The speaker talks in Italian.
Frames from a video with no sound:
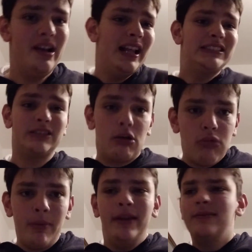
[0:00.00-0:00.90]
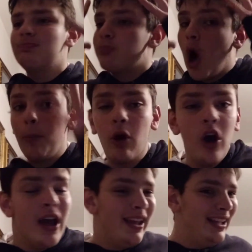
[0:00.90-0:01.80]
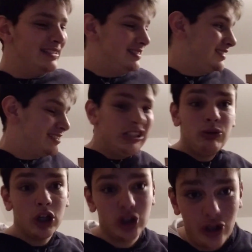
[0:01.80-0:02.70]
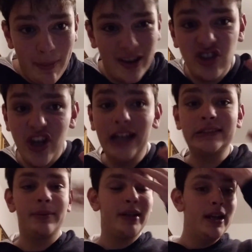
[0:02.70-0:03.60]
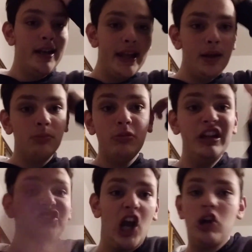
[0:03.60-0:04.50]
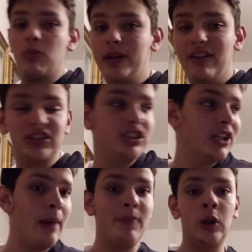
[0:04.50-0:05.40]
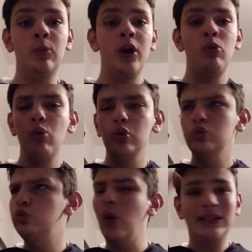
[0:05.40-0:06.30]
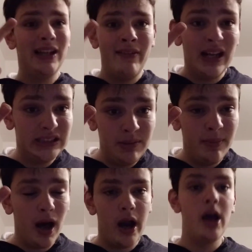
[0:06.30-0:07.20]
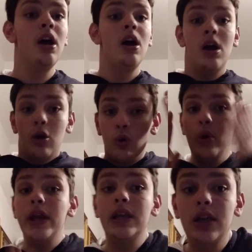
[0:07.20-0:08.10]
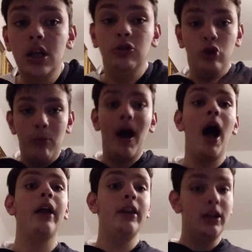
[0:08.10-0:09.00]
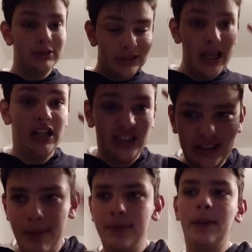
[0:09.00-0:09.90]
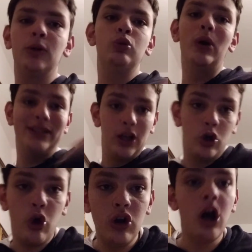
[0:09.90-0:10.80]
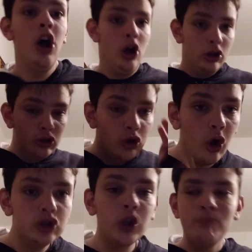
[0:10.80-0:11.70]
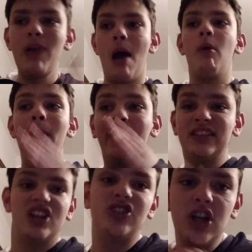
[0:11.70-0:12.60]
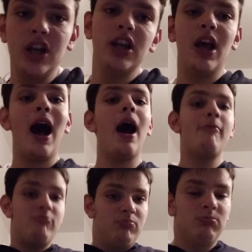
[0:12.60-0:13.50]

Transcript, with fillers: e lì sta proprio, proprio in situazione emergenza perché lì il Genoa poteva segnare pure due traverse mi pare quindi domani se segniamo tipo 2-3 gol non dobbiamo metterci lì a